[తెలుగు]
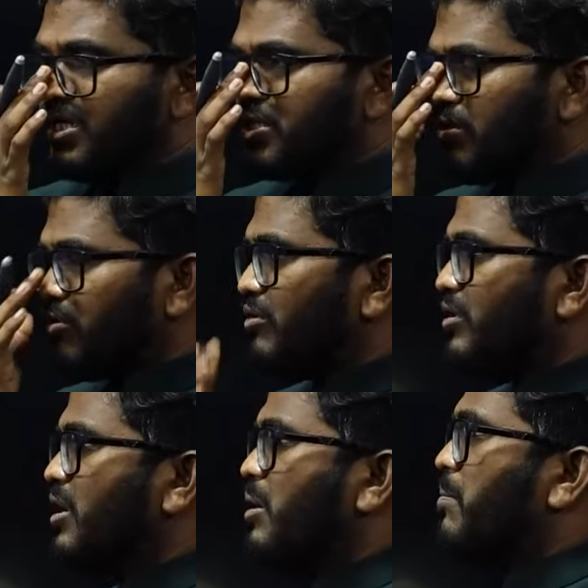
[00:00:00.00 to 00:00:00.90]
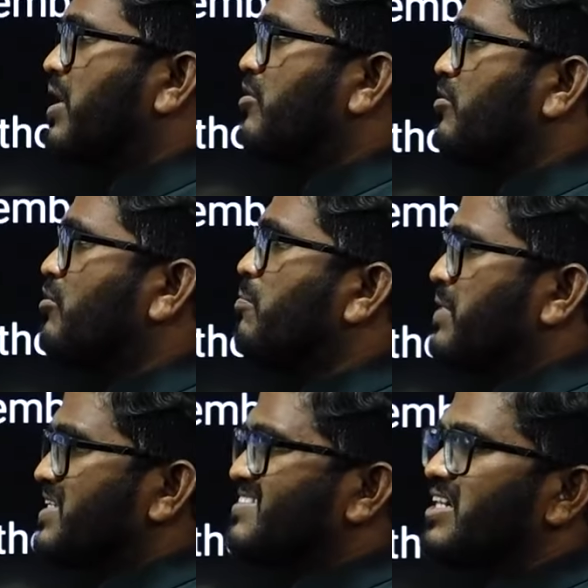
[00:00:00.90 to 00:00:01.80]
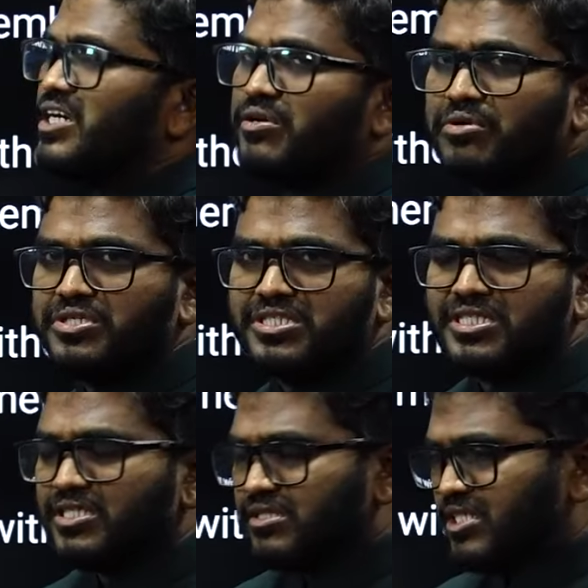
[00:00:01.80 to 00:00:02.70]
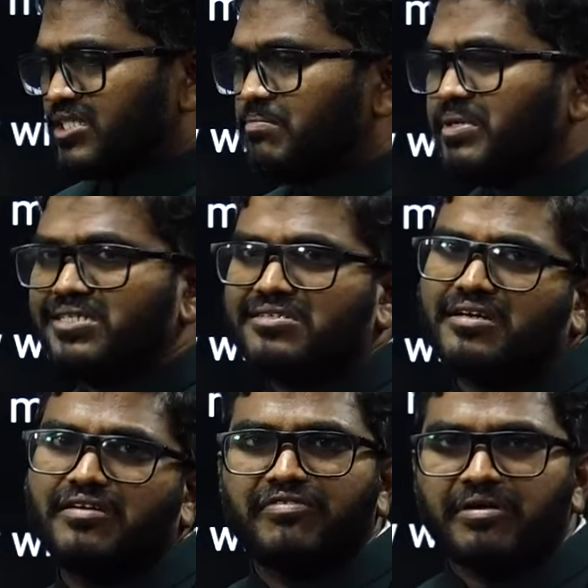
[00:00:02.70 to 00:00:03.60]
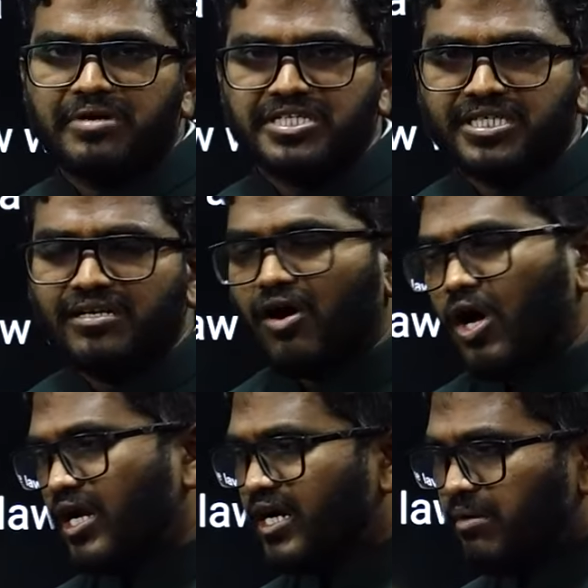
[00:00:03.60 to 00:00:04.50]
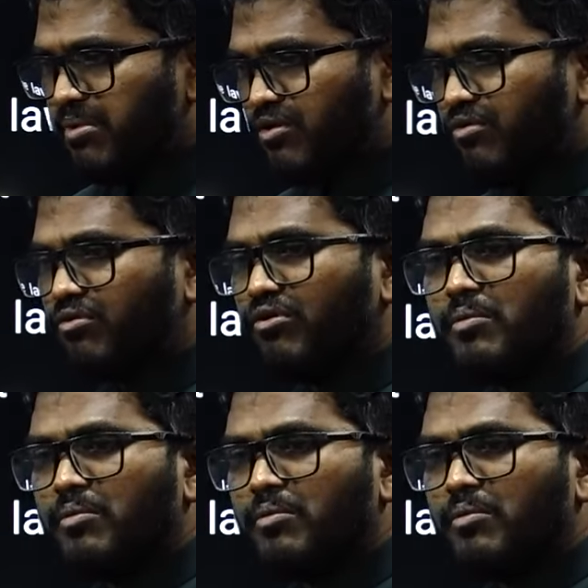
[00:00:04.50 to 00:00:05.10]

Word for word: సో మనకు ప్రెసిడెంట్ గురించి జస్ట్ బేసిక్ ఇన్ఫర్మేషన్ ఆల్రెడీ మీకు